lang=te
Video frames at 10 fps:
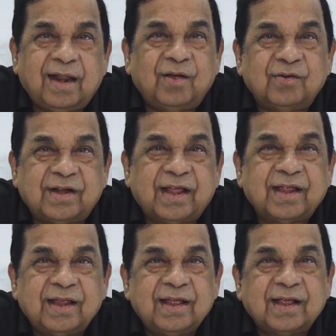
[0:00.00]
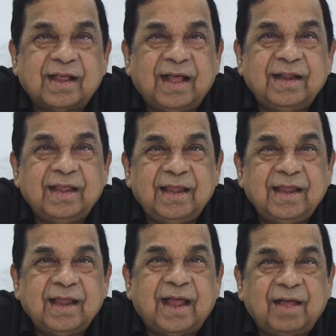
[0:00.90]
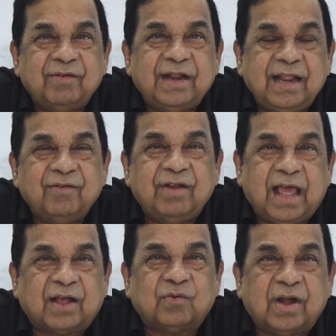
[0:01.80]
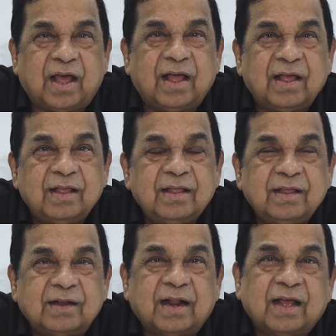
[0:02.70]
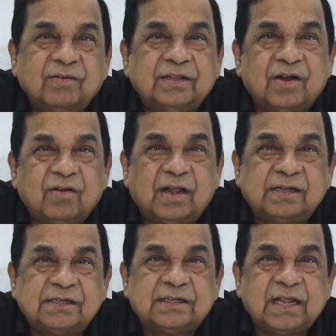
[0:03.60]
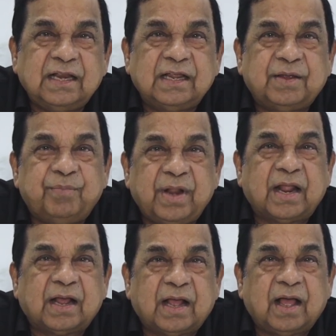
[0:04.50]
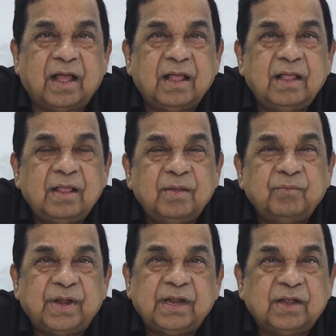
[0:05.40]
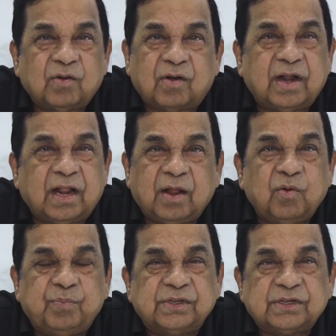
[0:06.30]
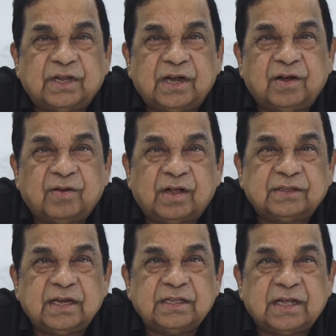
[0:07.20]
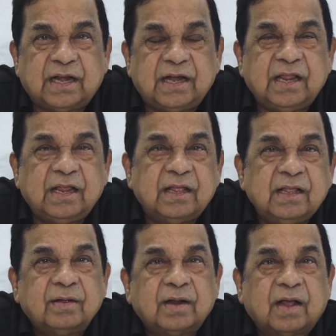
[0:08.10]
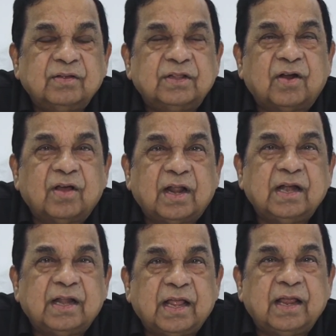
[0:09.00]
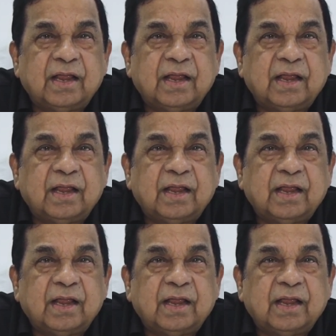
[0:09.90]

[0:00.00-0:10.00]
అలా ఉంటాయి కానీ అవన్నీ లేకుండా రాఘవేంద్రరావు గారి స్టైల్కి భిన్నంగా మరి కుర్రాడు ఎలా ఒప్పించగలిగాడో నాకు తెలియదు కానండి రాఘవేంద్రరావు గారు అంటే